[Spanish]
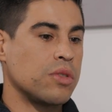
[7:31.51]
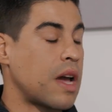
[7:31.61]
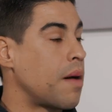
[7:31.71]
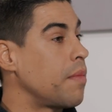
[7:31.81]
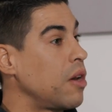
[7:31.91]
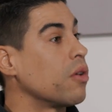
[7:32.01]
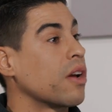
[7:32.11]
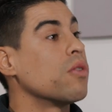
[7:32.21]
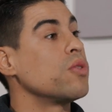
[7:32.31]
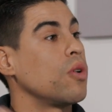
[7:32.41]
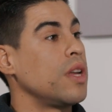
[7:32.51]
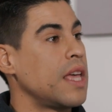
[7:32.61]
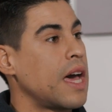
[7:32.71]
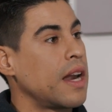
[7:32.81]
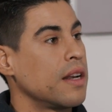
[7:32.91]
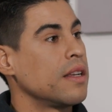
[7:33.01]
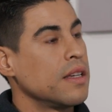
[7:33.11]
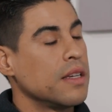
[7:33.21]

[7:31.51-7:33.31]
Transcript: ya me logré consolidar